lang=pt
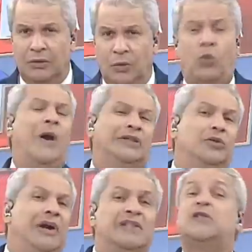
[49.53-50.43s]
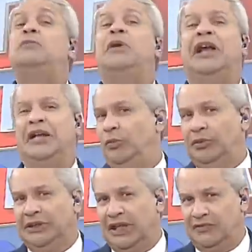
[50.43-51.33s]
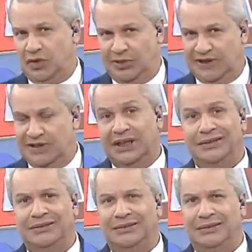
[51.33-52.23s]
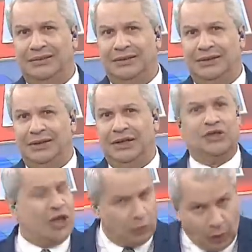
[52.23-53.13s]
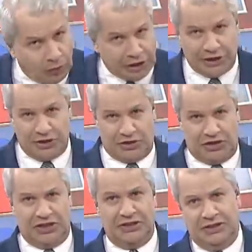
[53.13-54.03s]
o quadro mais esperado na televisão brasileira. Chegou o grande dia.